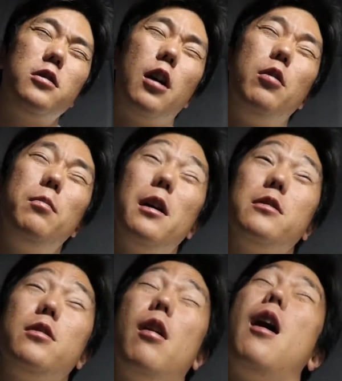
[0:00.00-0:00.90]
ちゃうま
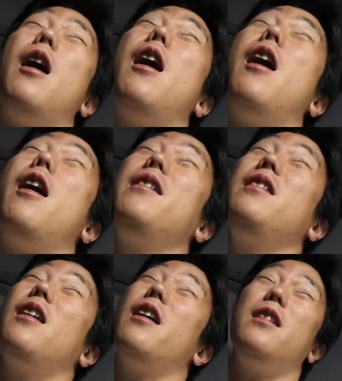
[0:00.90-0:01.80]
そうああ
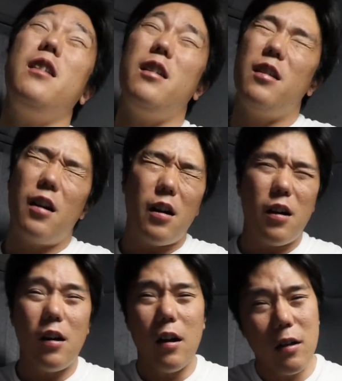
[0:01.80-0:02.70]
んなんいい
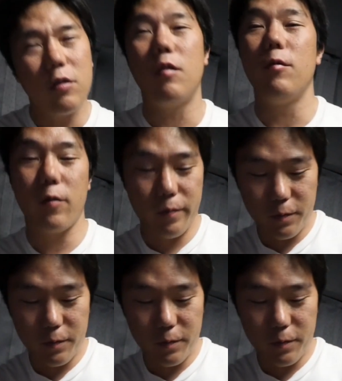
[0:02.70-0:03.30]
なーとかも